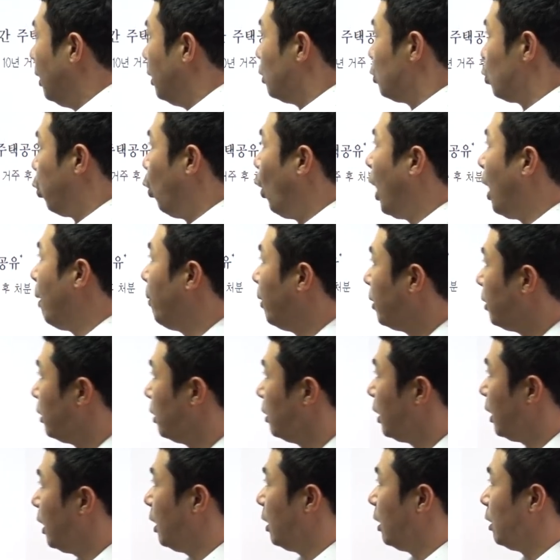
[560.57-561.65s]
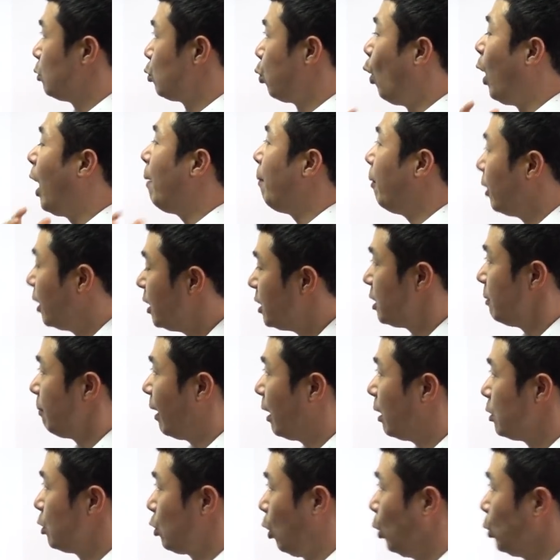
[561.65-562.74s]
조합원들이,
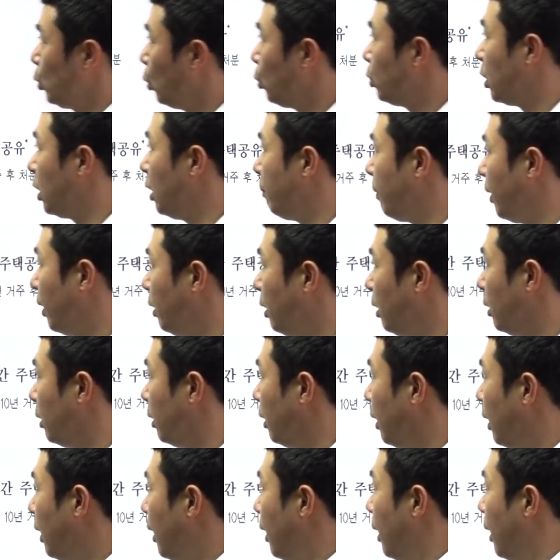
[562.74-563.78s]
조합원이지만은 저소득이면은